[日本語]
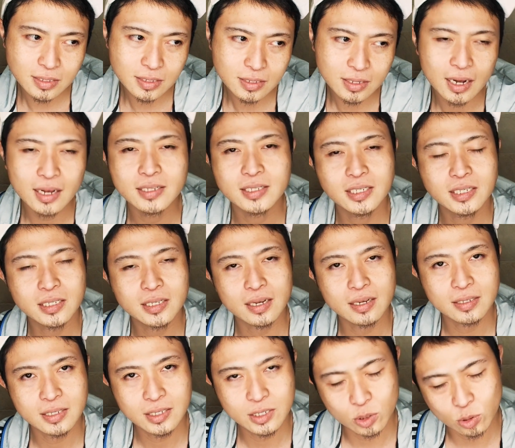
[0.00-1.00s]
感じ
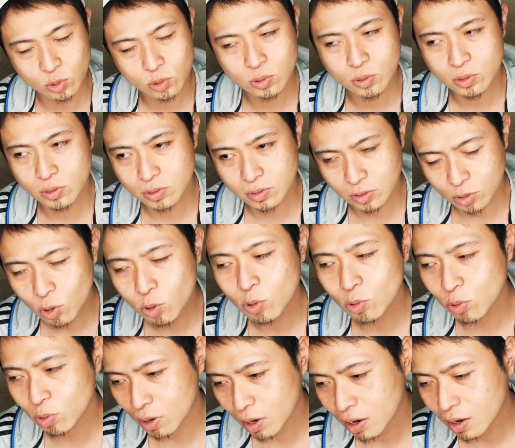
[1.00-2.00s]
た人の
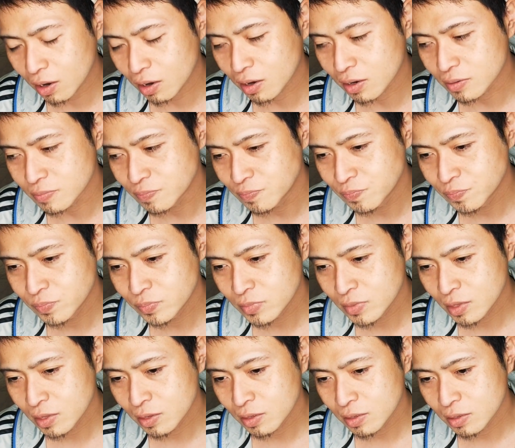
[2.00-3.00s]
方が
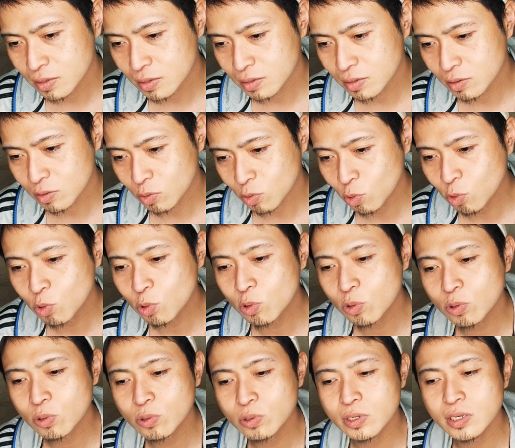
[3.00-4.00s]

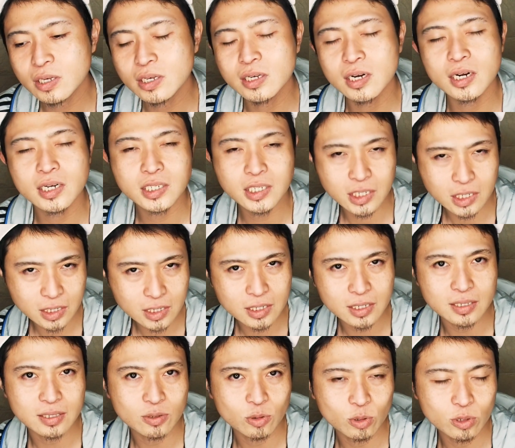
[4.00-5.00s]
多いら
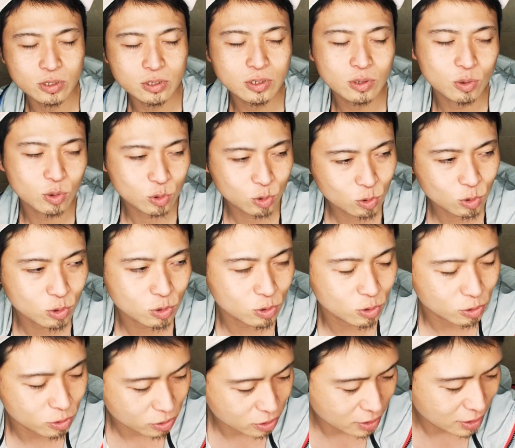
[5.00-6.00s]
しいというこ
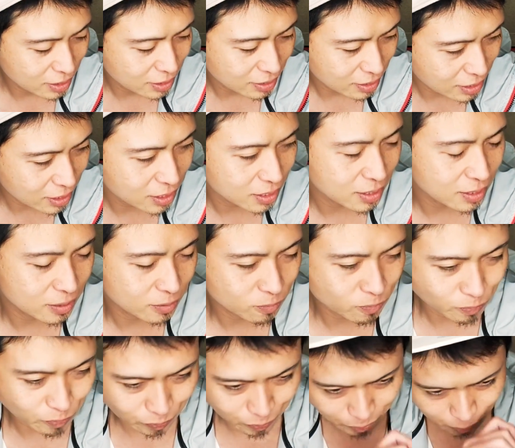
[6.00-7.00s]
とに、
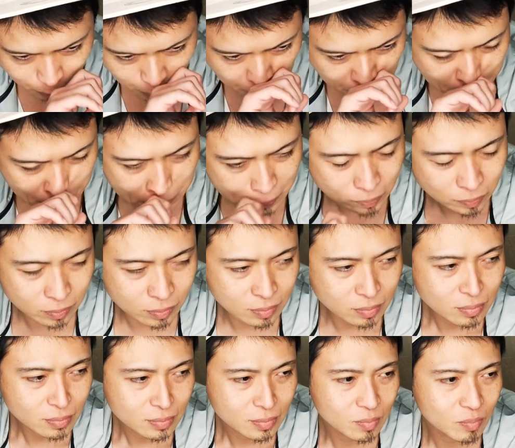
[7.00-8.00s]

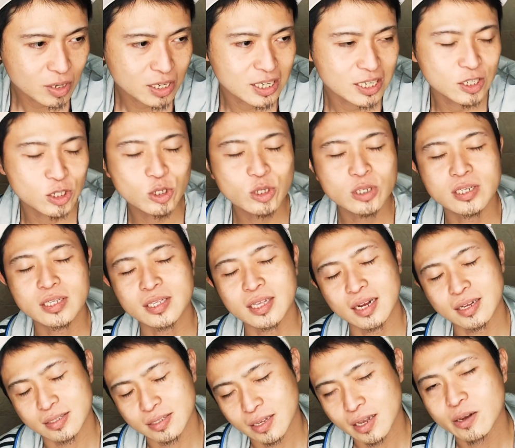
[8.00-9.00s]
まあ、気づい
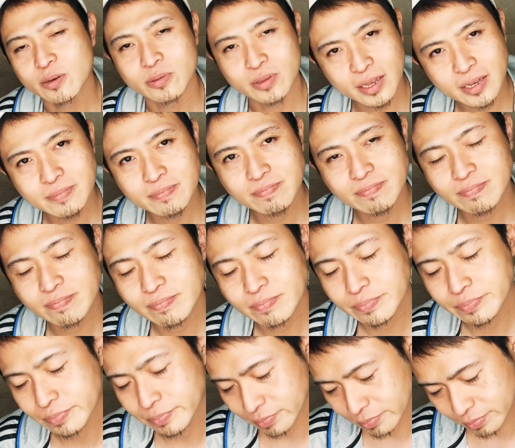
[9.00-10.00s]
たんだよね。
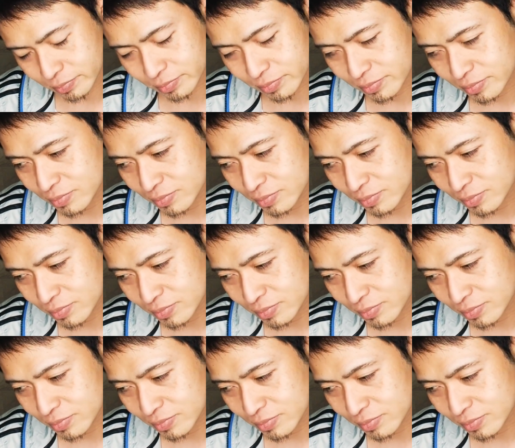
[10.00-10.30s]
うん、